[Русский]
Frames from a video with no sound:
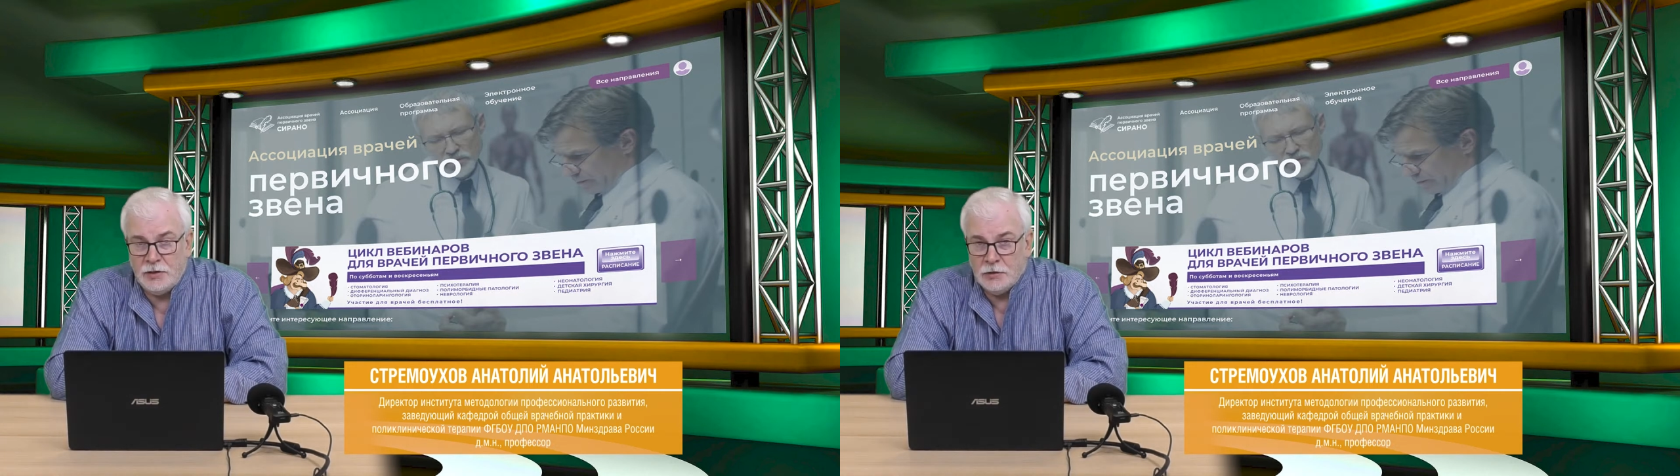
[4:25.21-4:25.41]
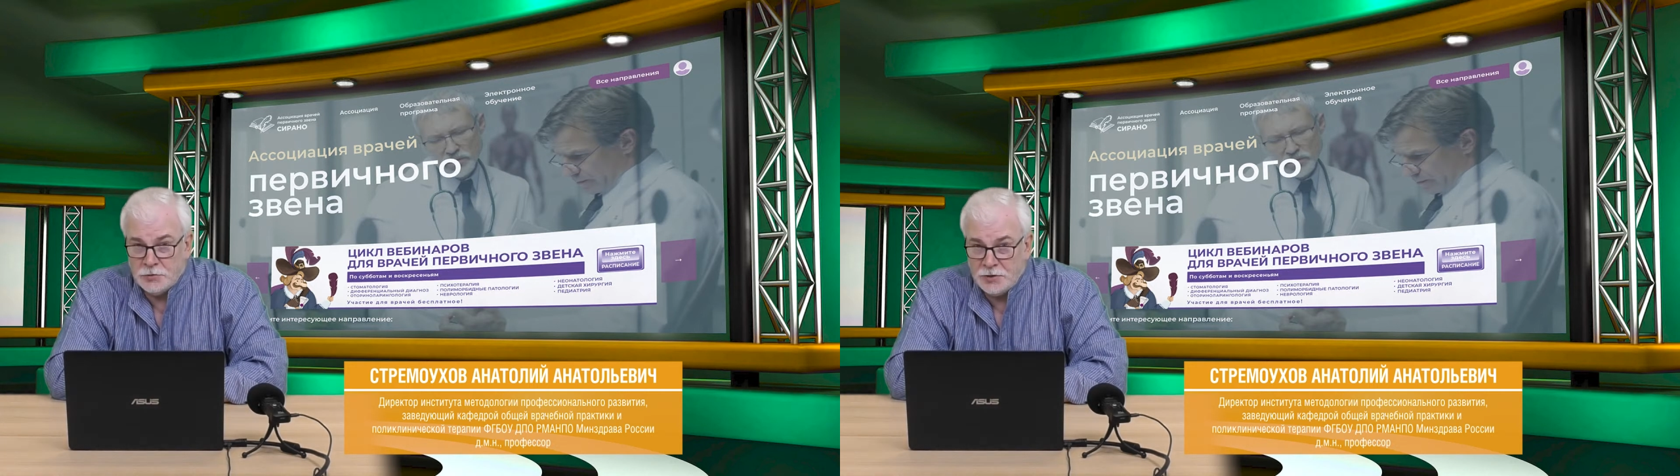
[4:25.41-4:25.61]

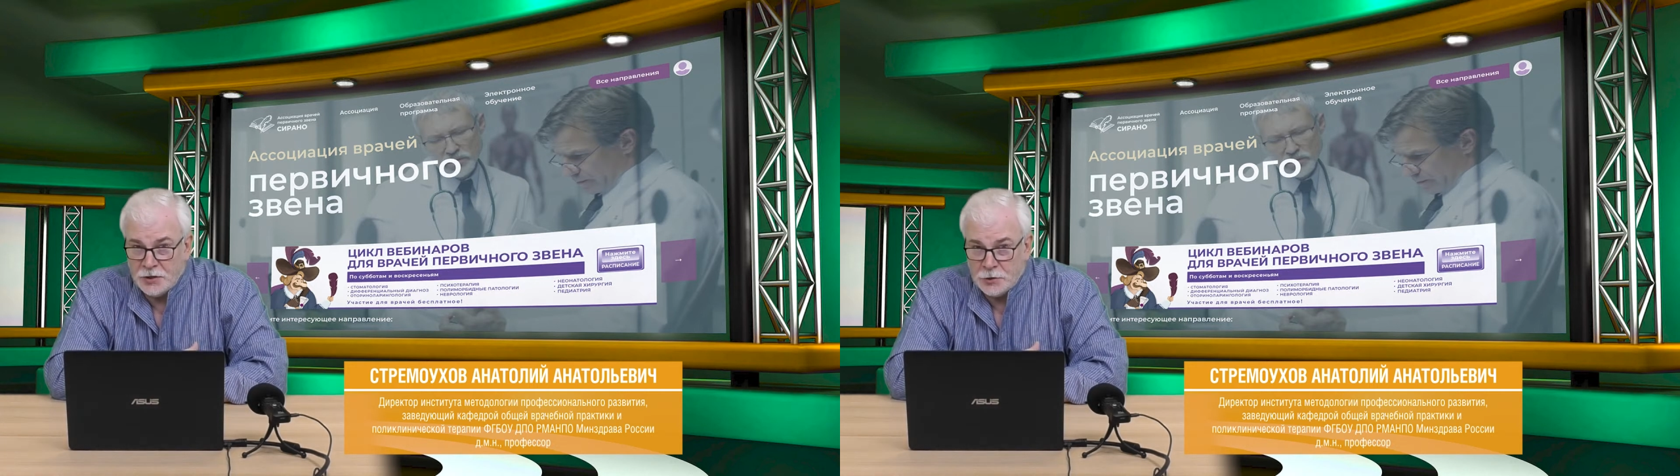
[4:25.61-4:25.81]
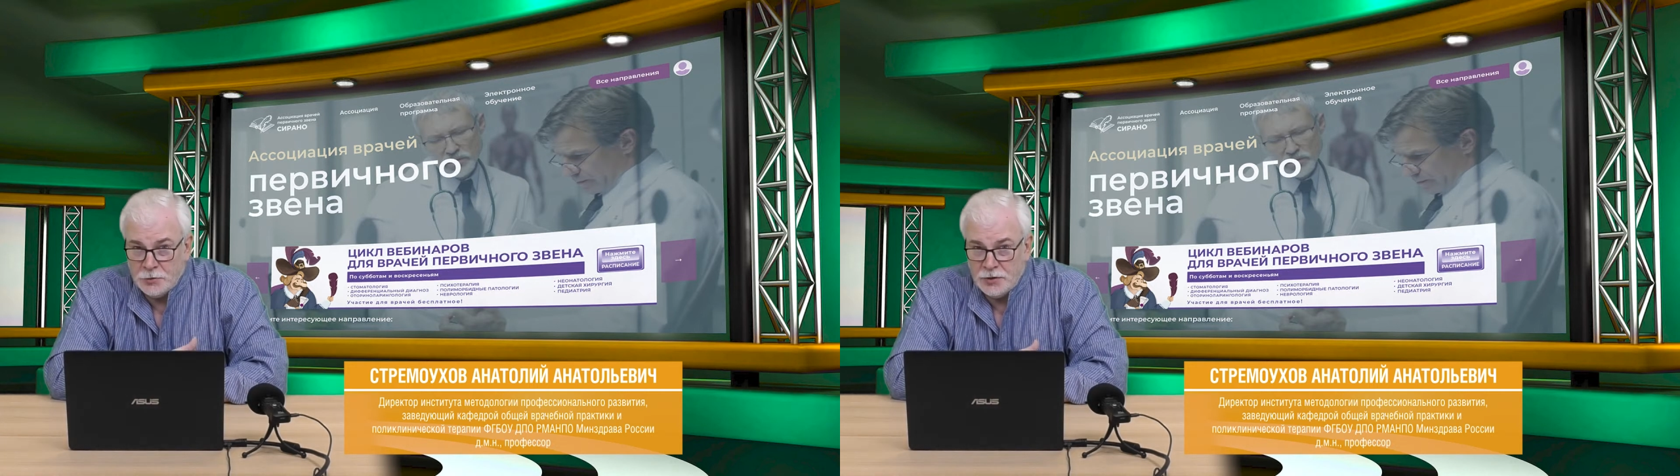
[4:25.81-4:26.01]

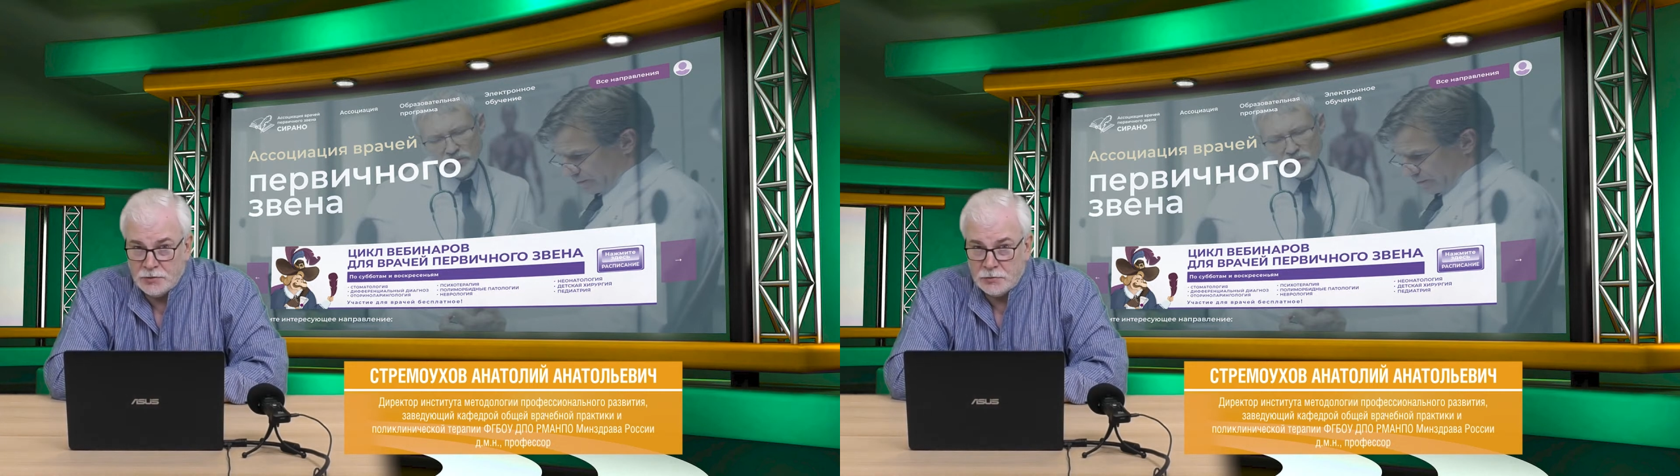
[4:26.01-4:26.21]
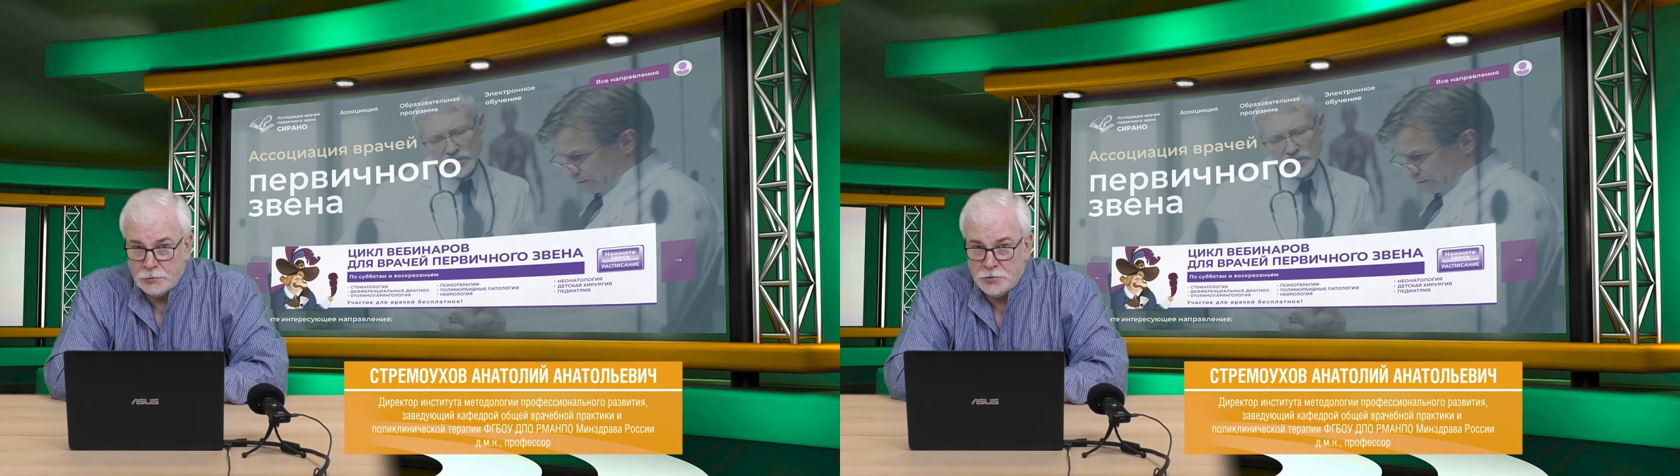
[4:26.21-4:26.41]
иллюстрируя их
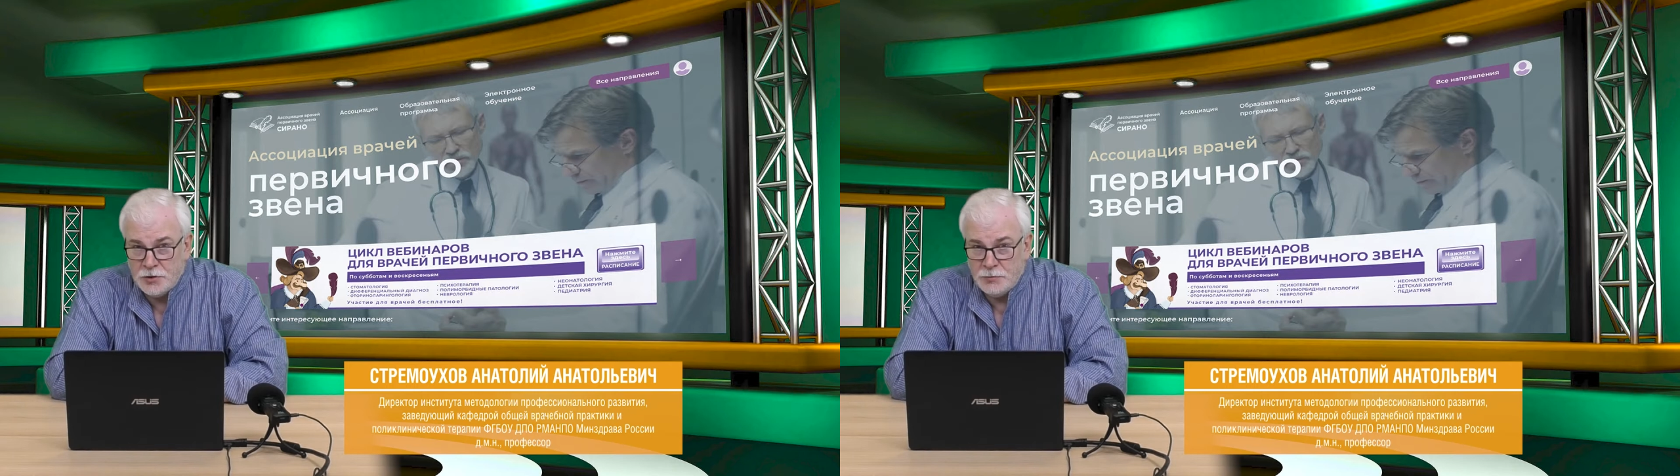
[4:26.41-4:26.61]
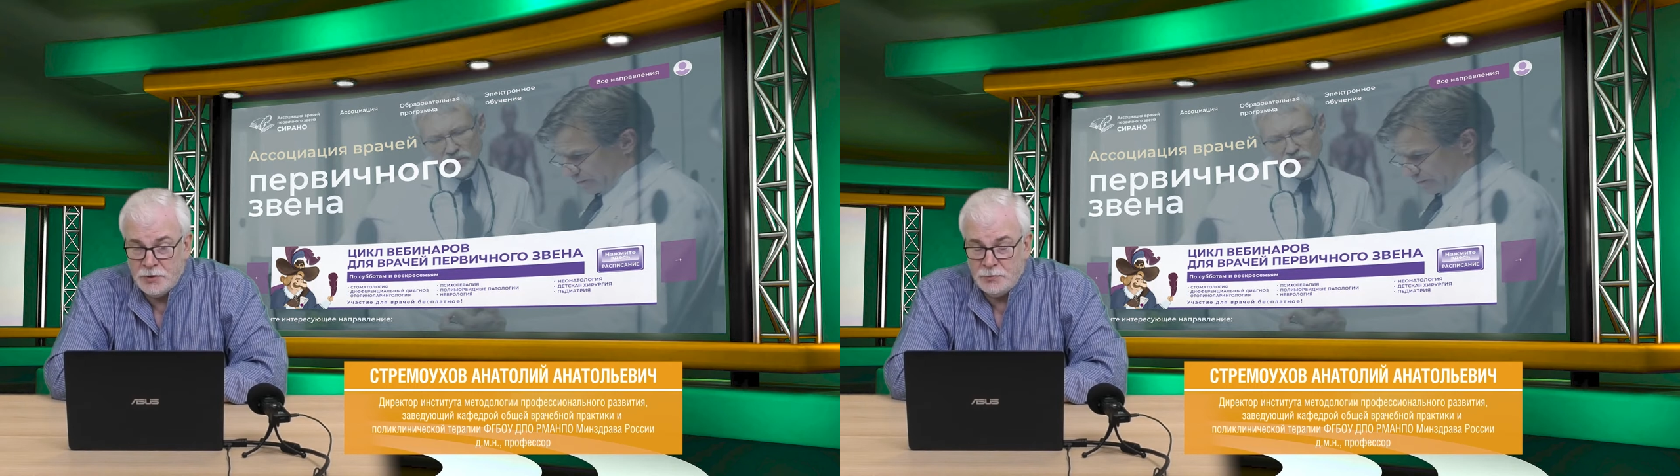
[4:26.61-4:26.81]

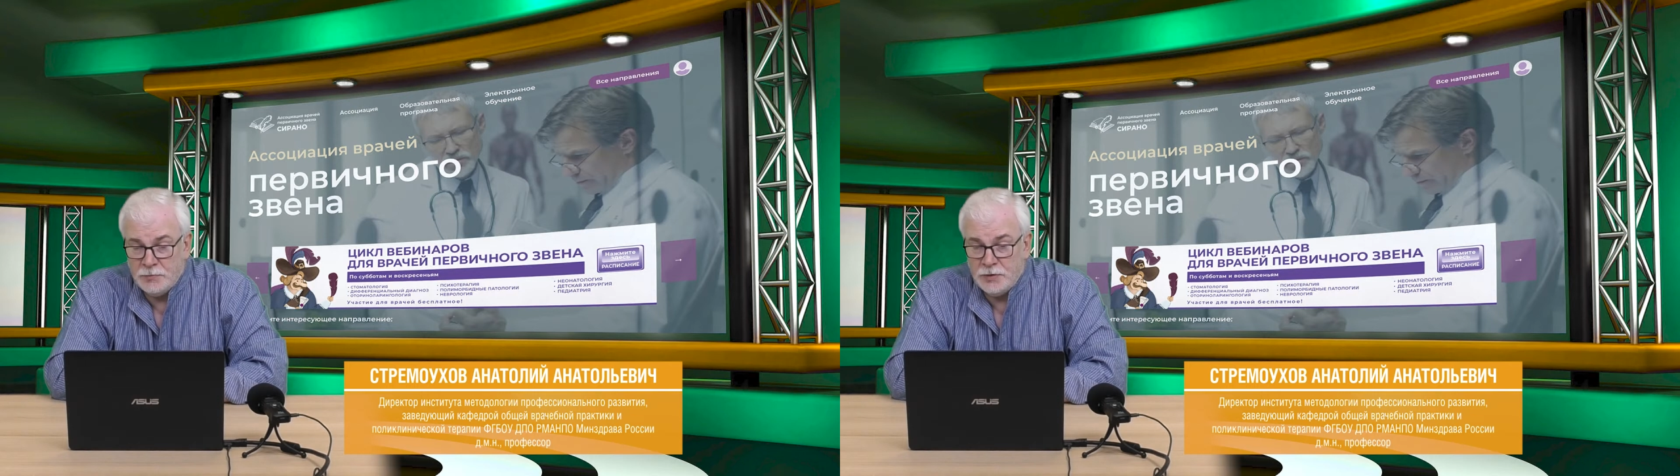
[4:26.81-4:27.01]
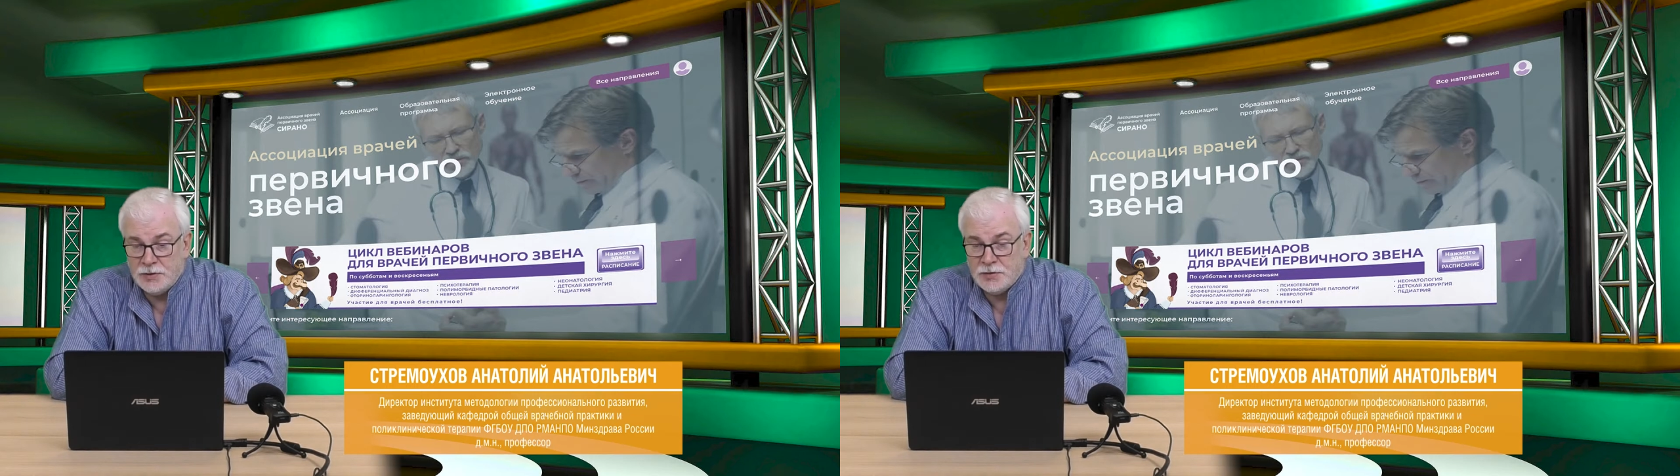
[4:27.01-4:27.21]
случаями
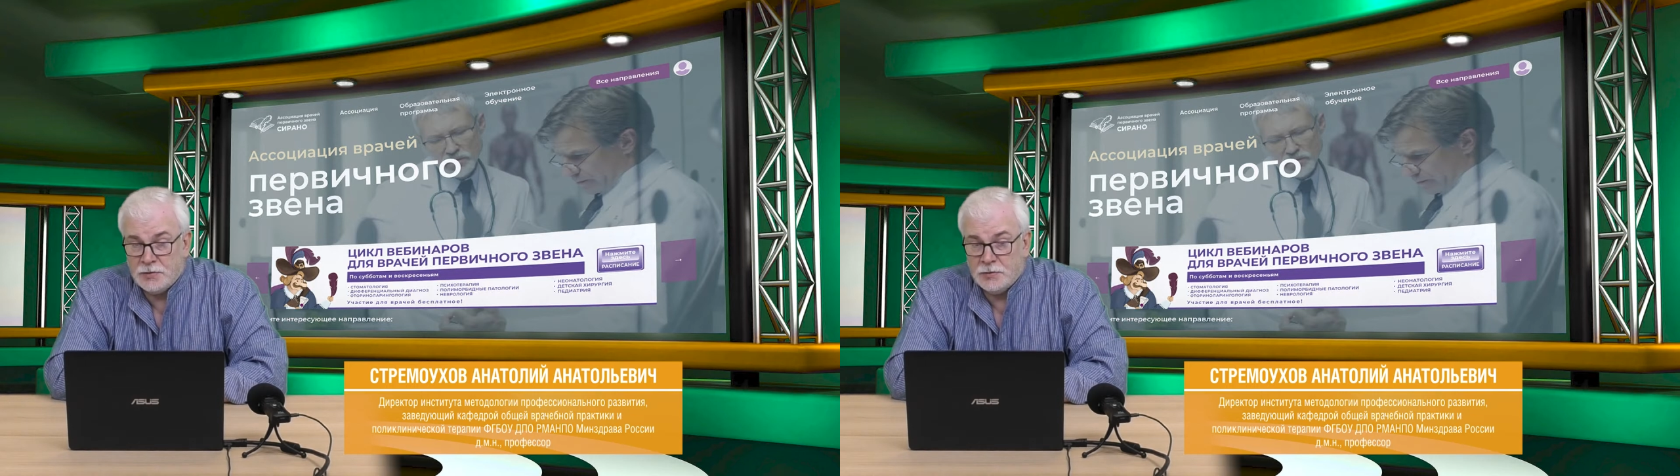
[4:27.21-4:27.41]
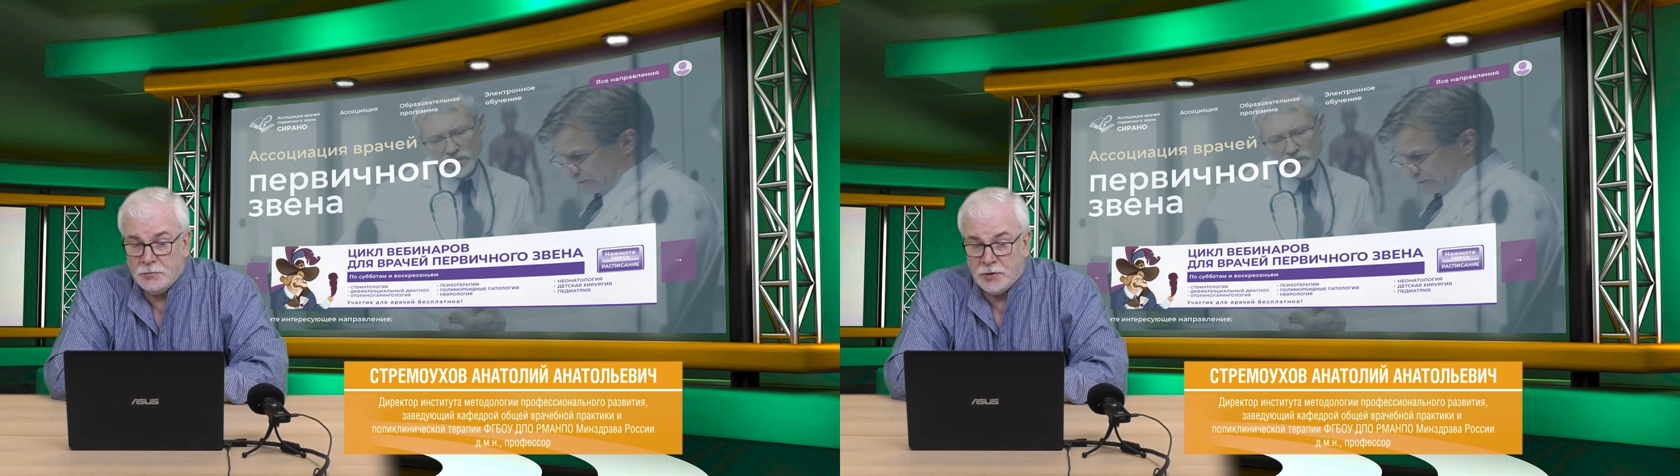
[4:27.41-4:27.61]
из